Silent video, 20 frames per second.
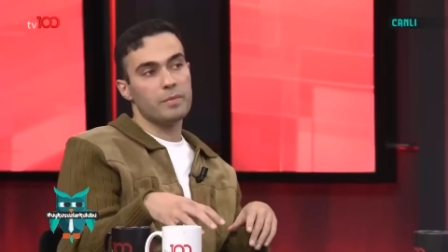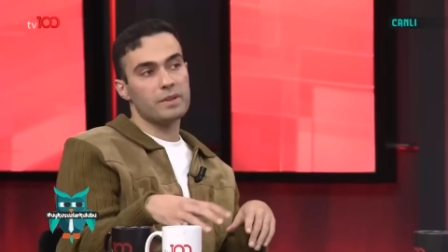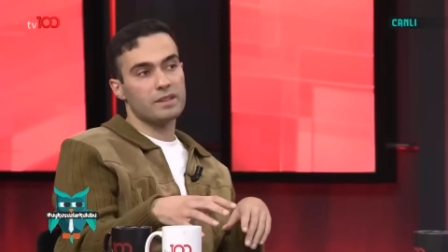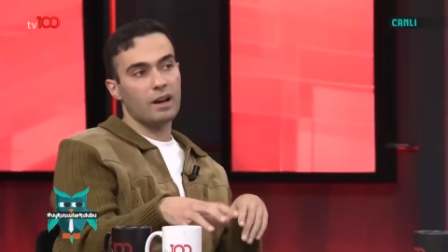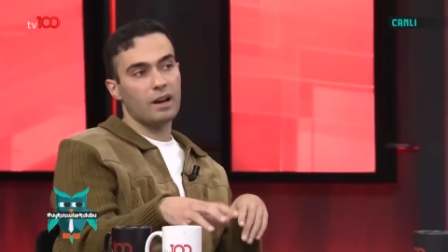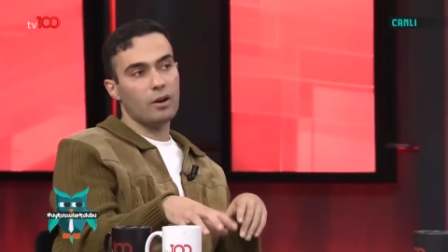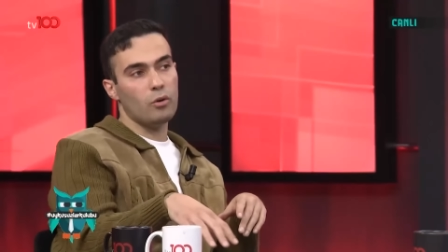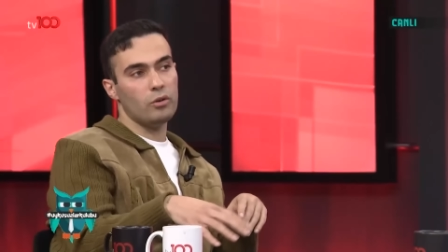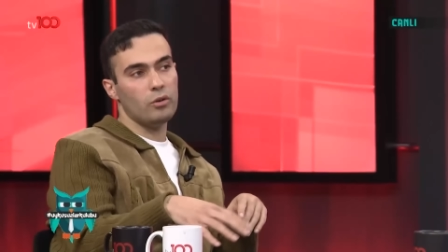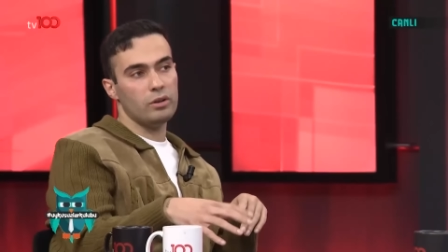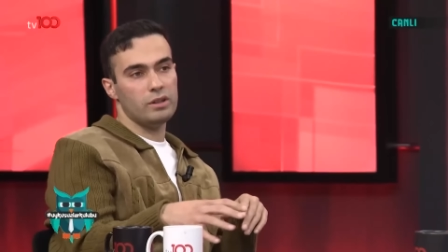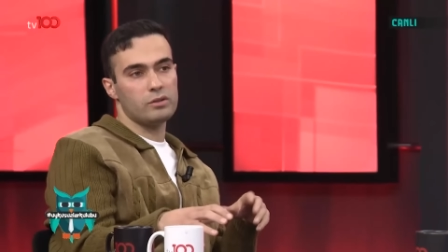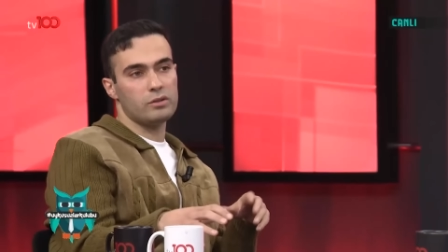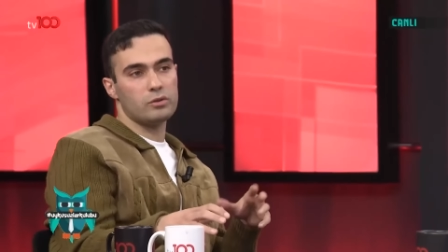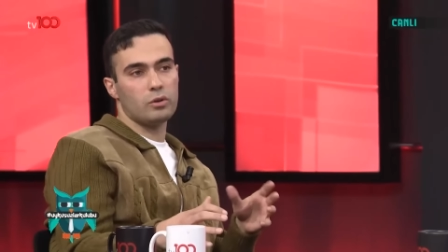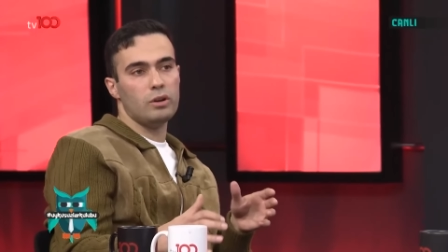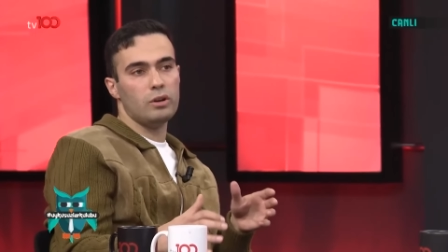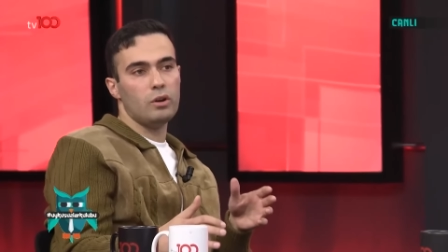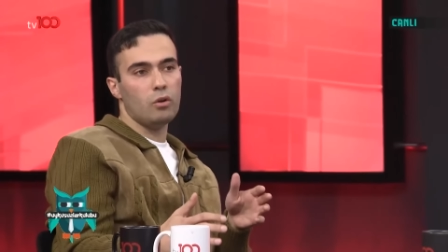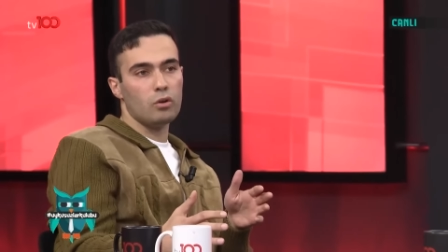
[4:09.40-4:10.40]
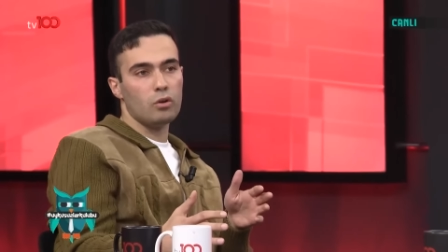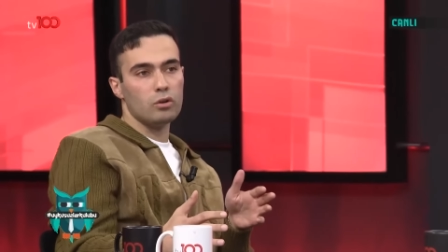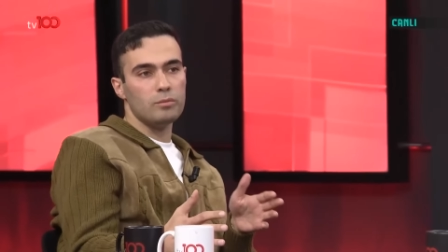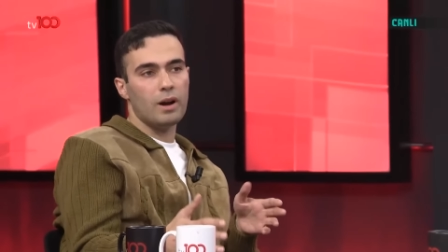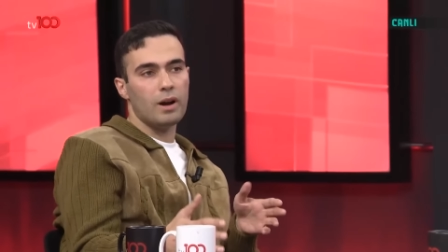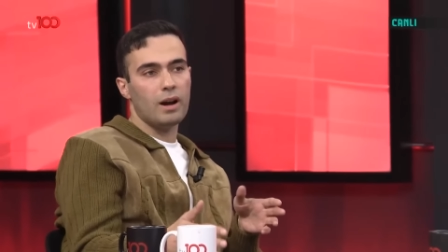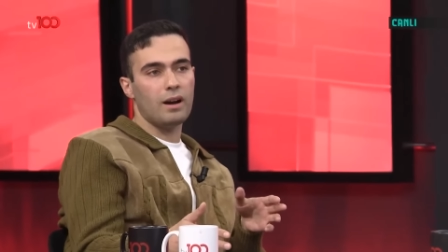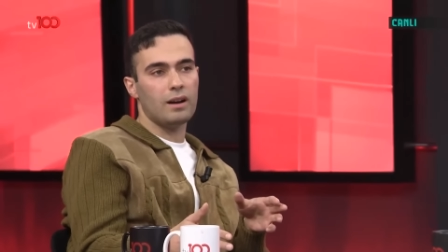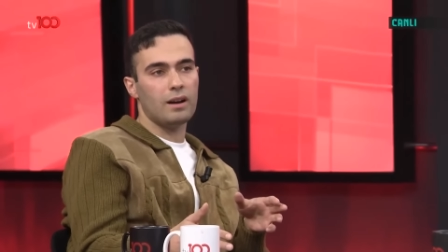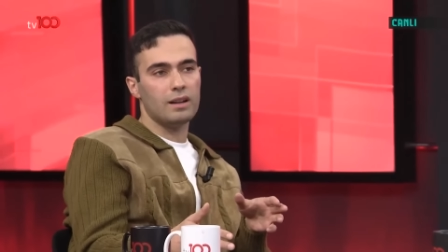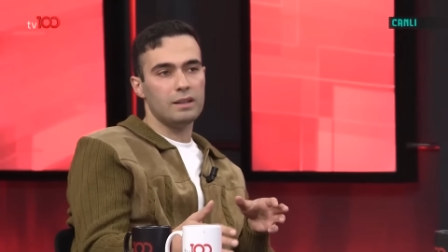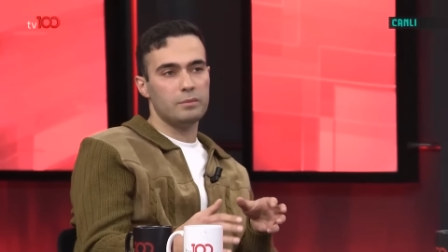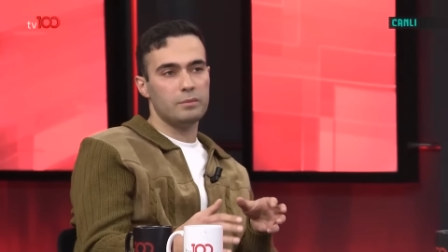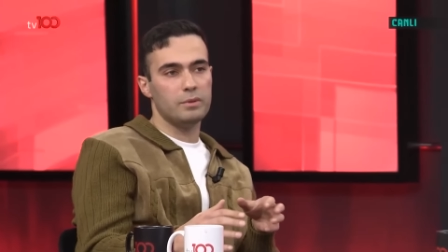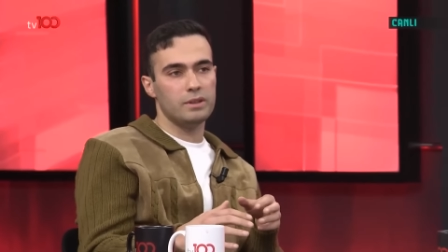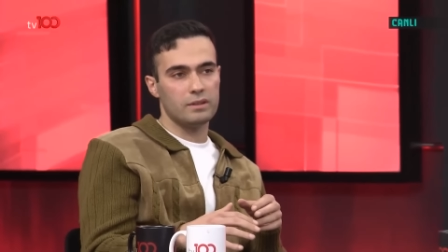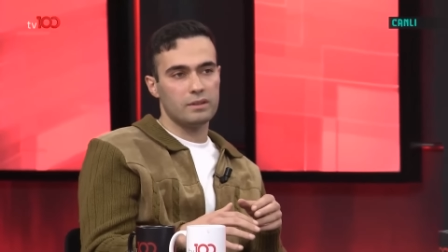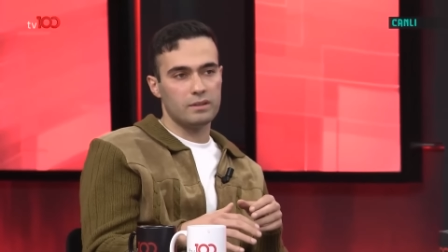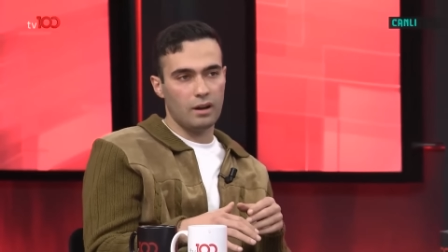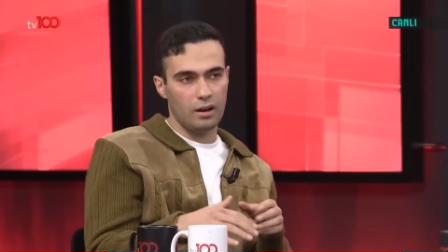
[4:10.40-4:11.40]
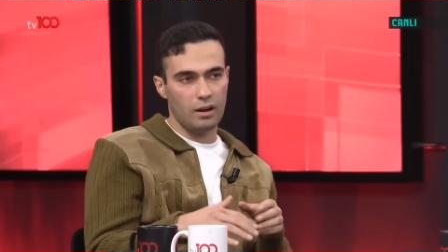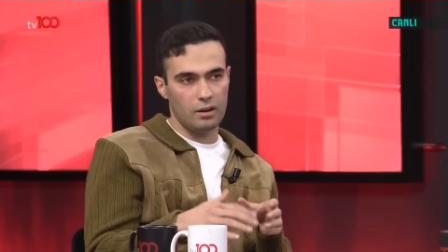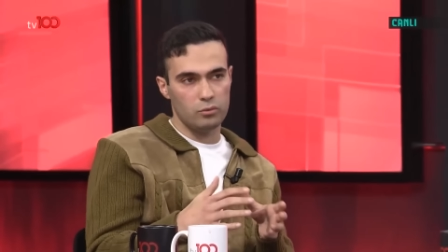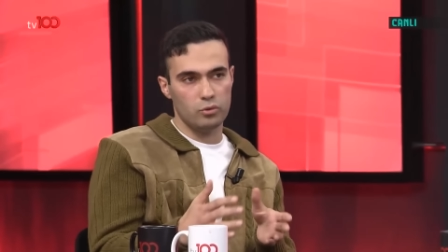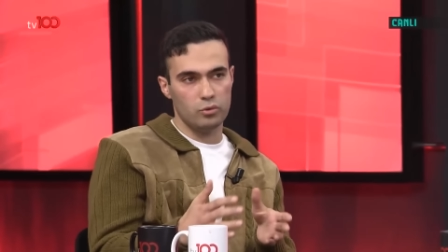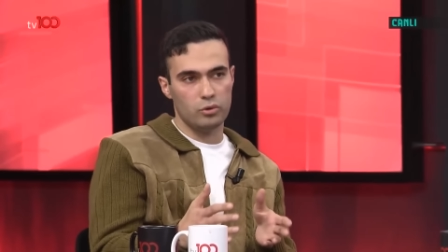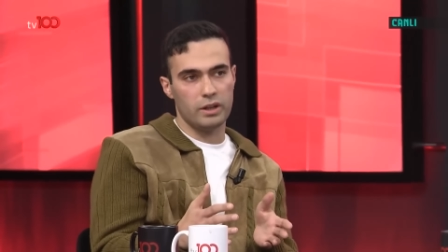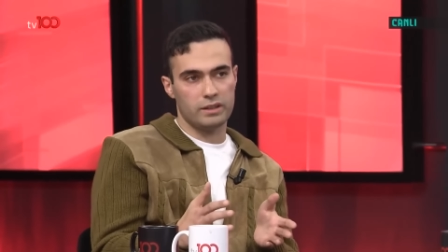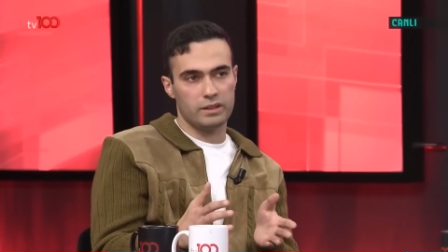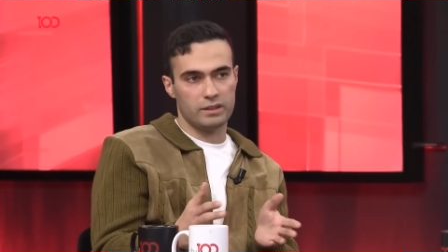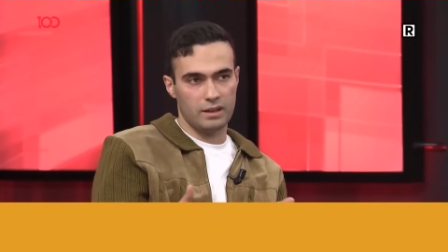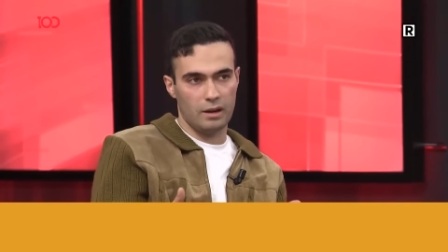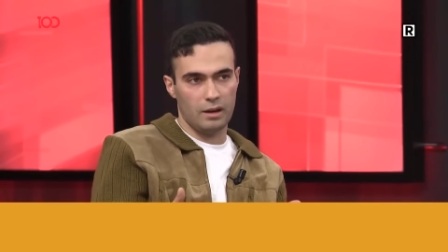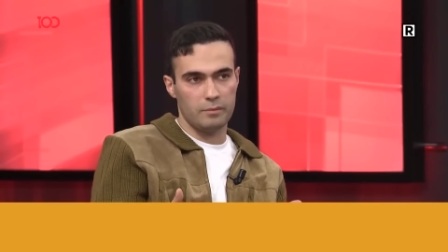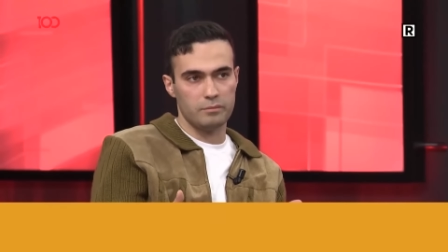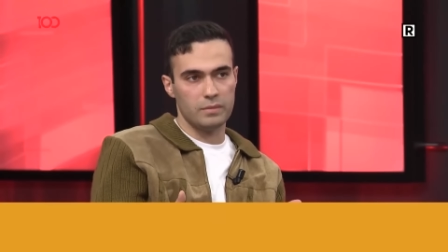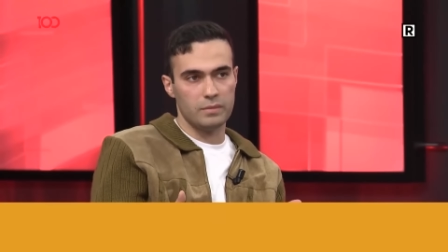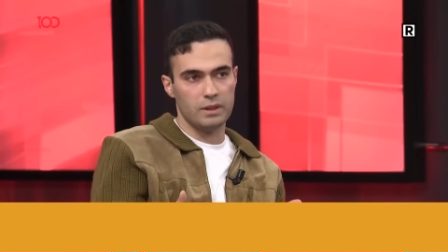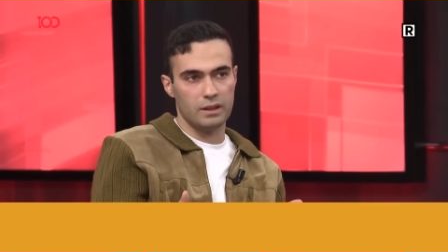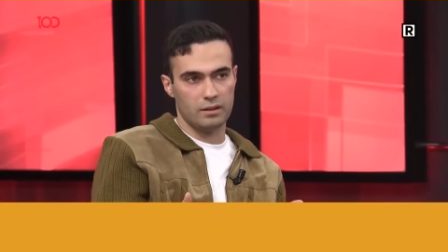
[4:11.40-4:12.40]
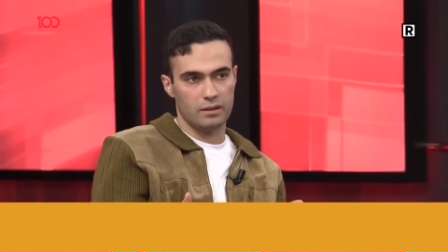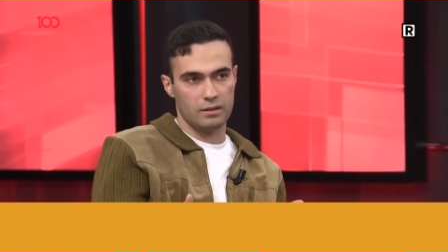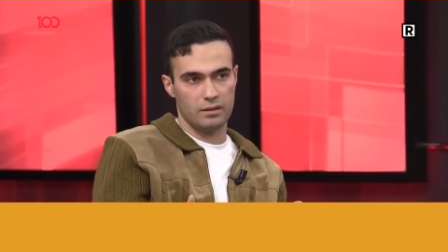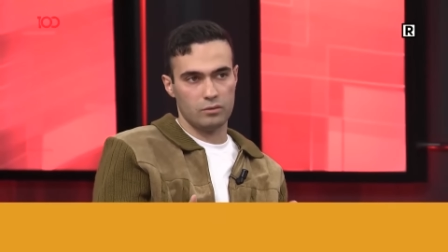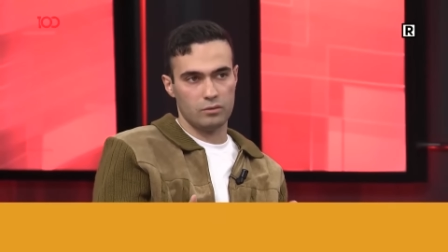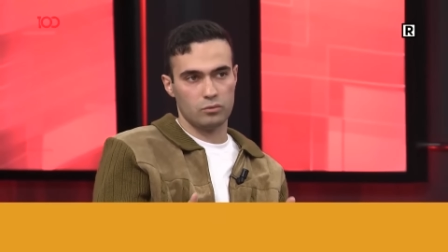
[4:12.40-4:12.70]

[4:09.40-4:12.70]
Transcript: mesela o izole olma hali beni daha üretken bir